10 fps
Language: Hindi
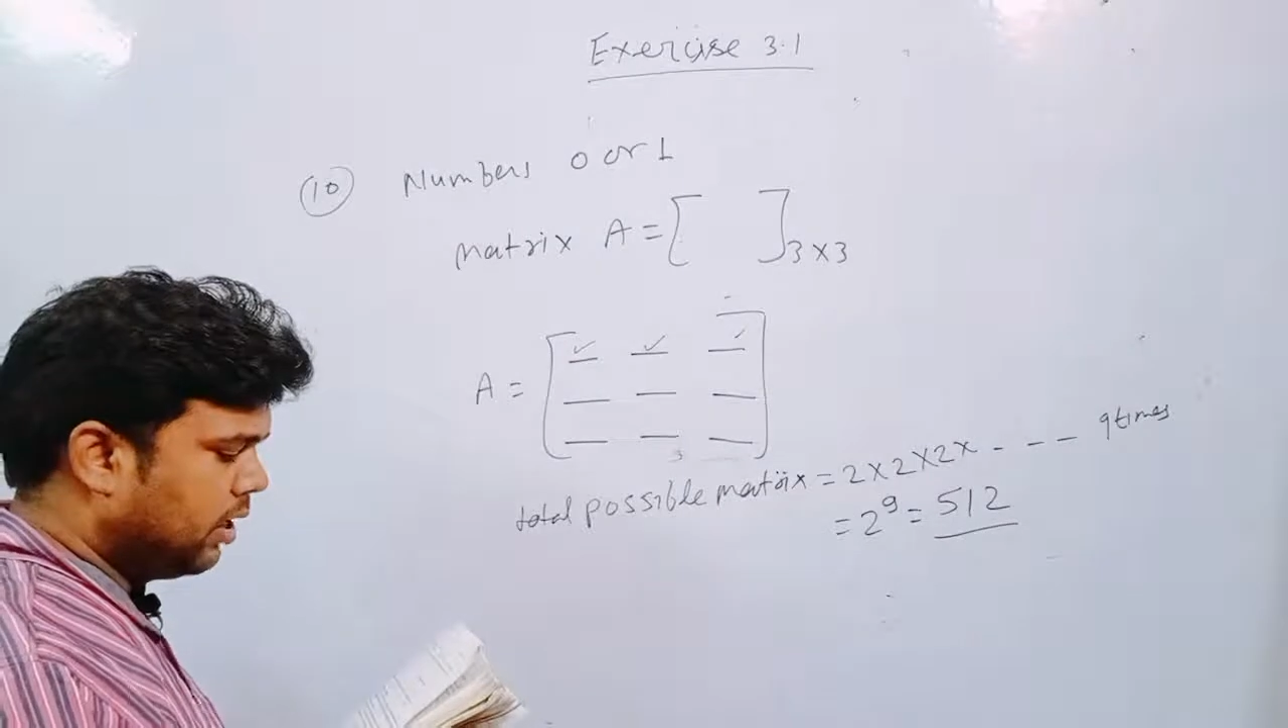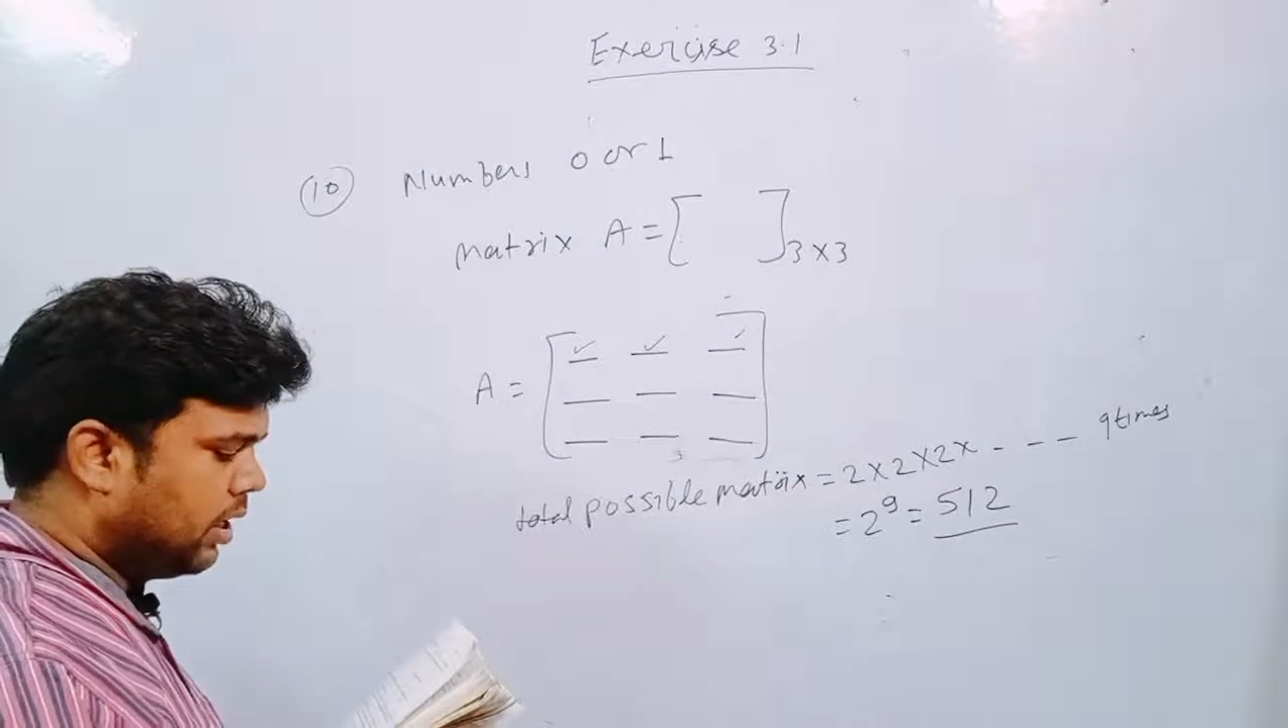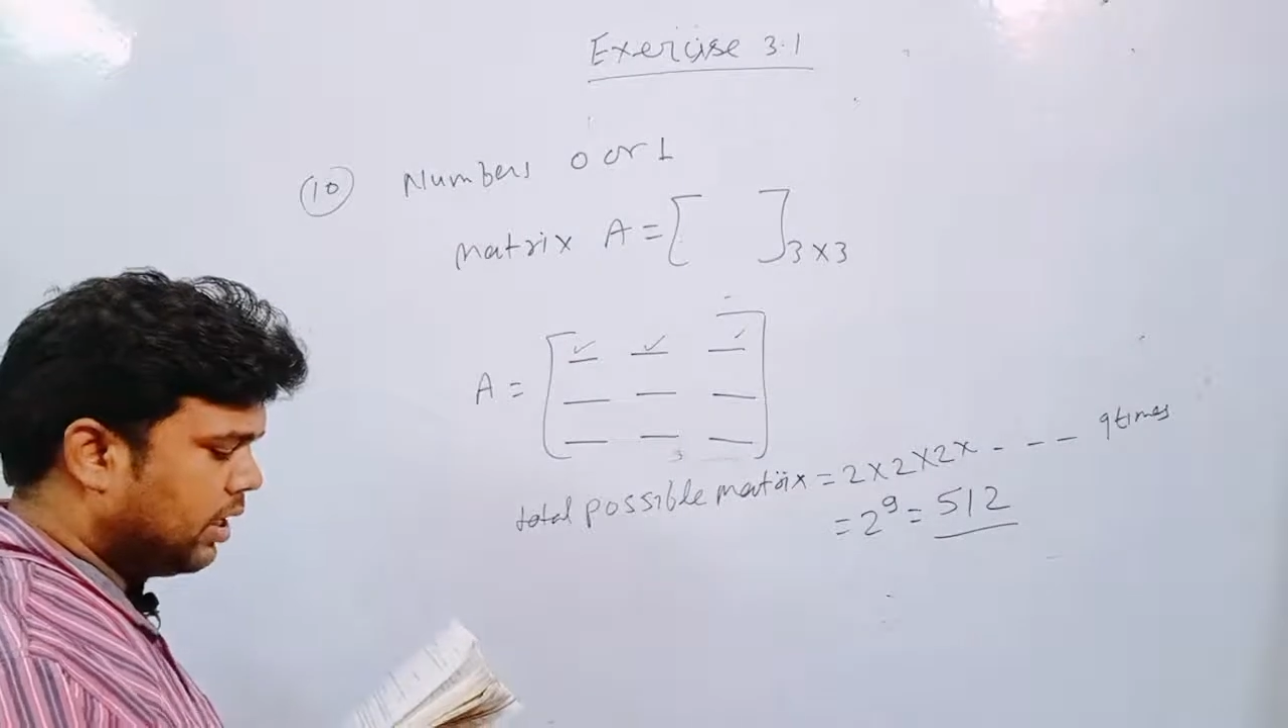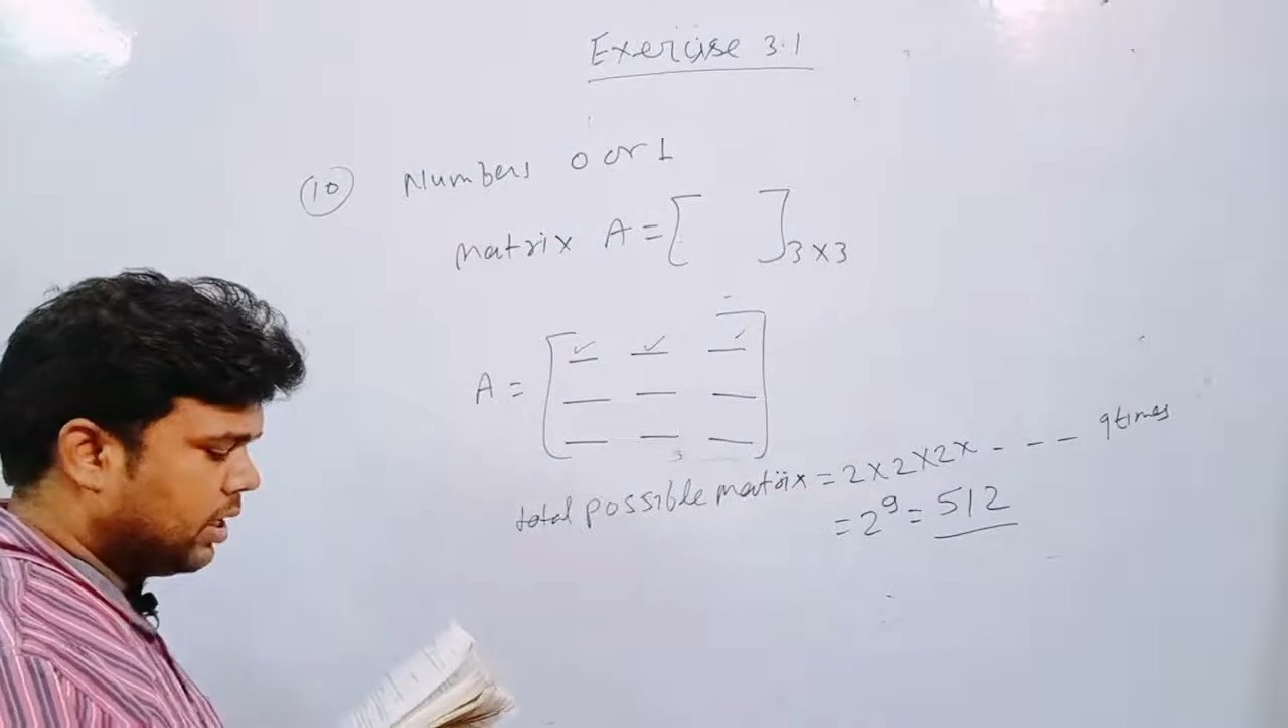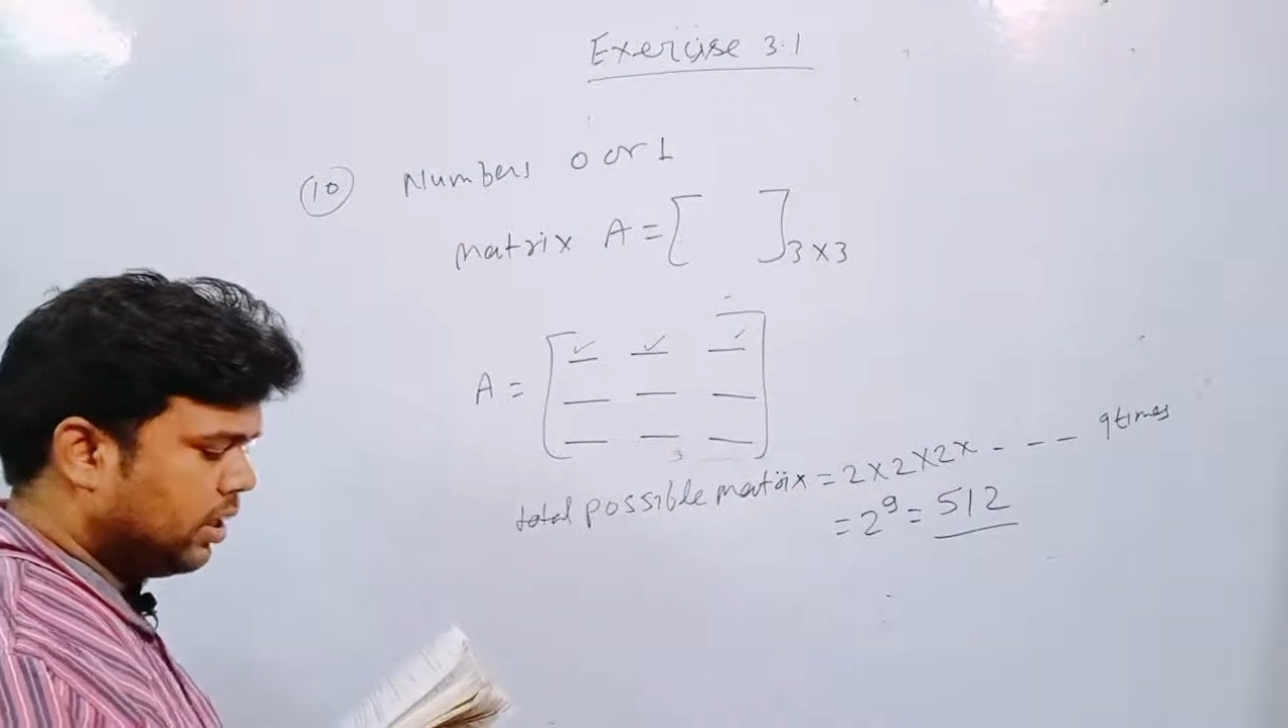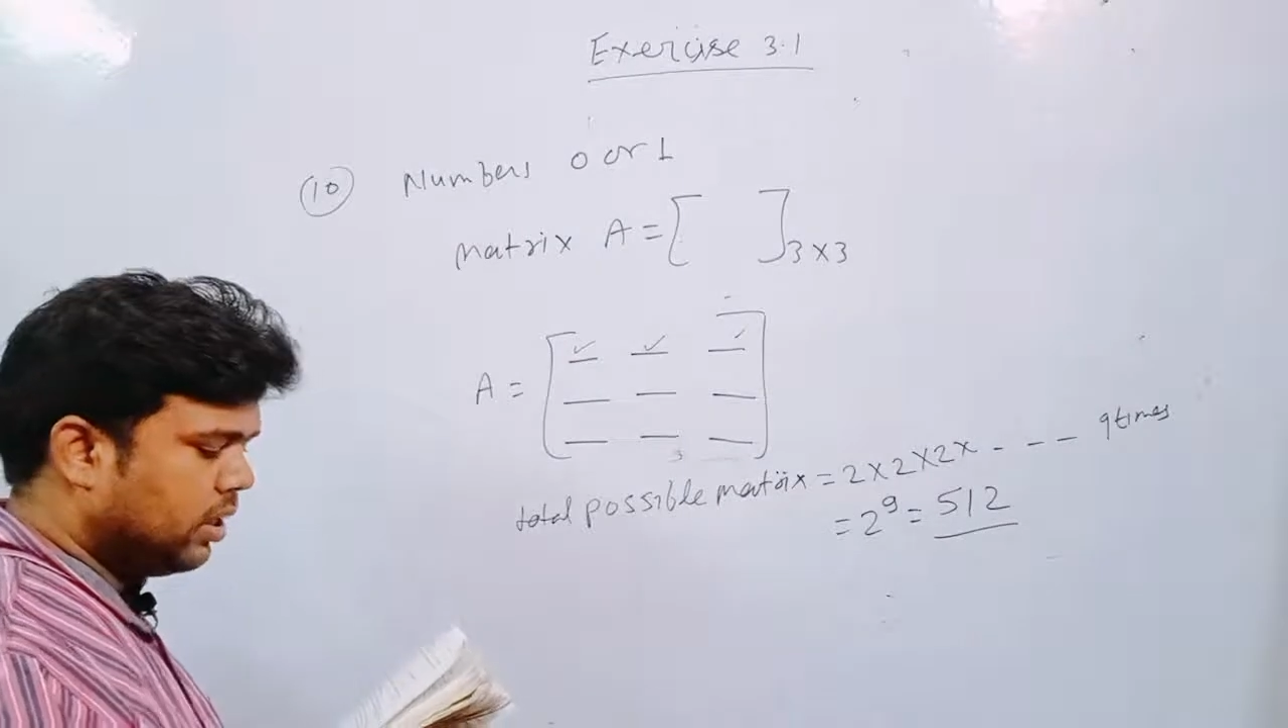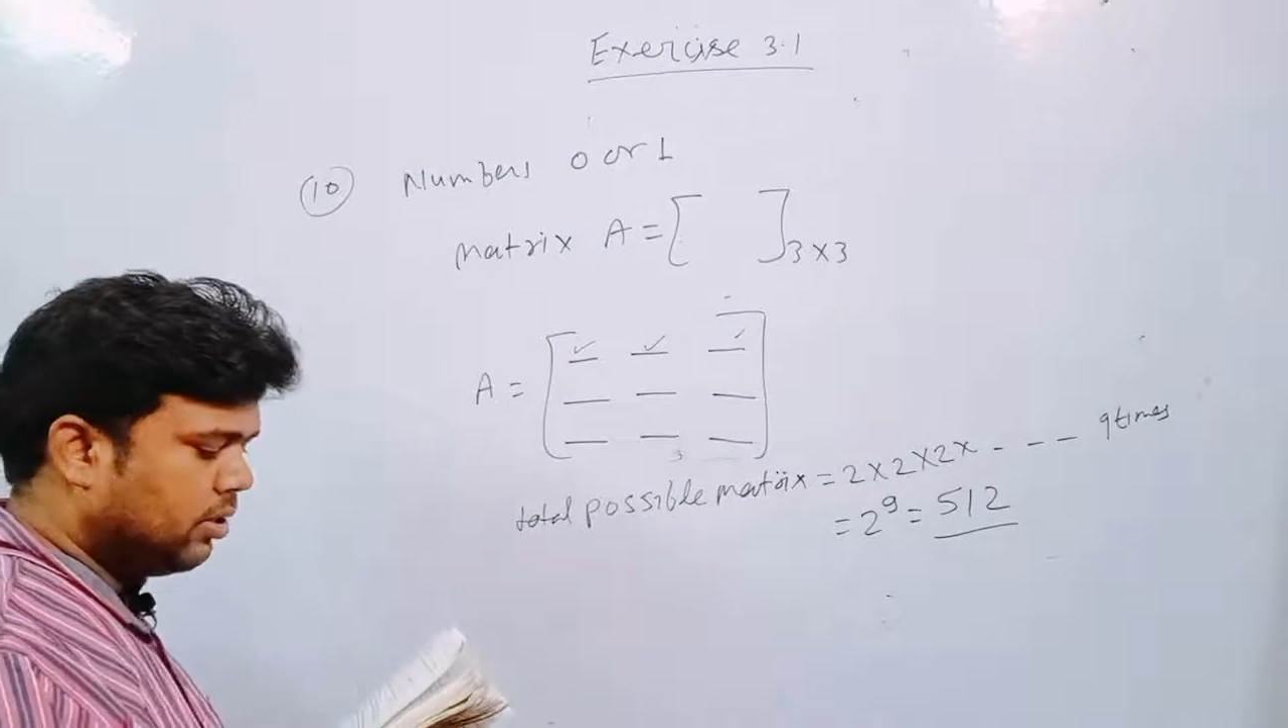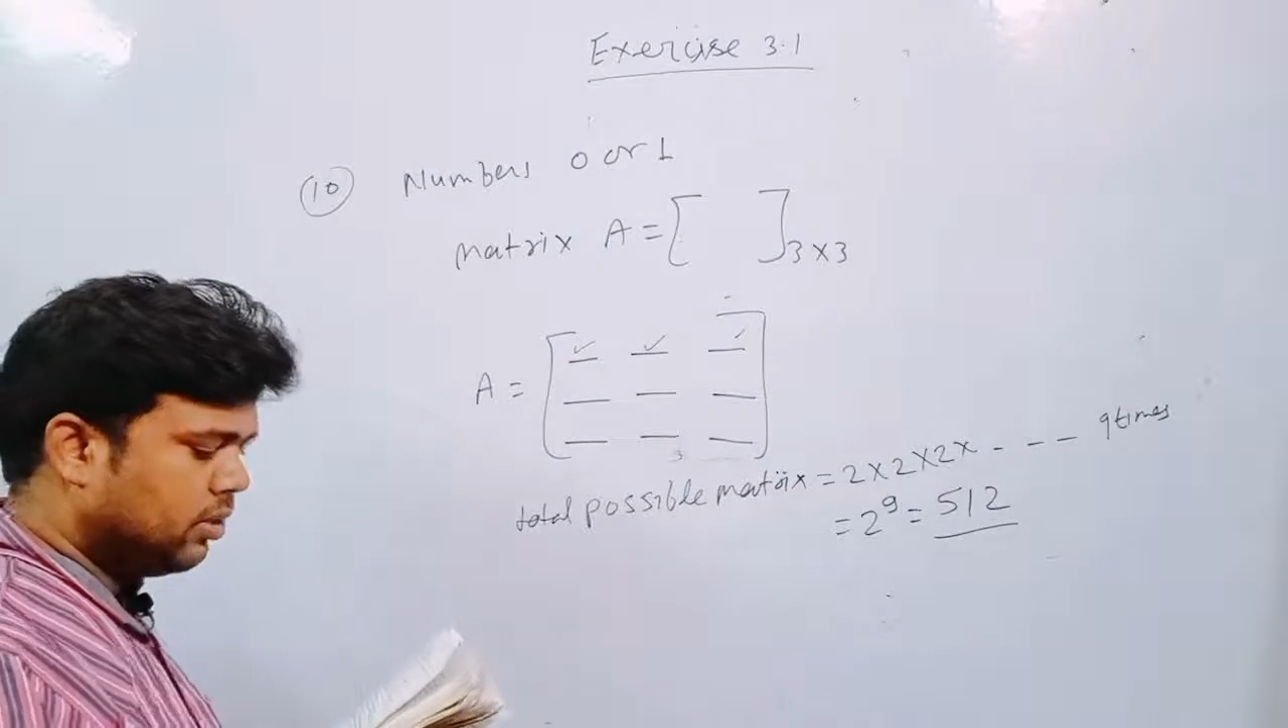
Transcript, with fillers: एट्टीन है ये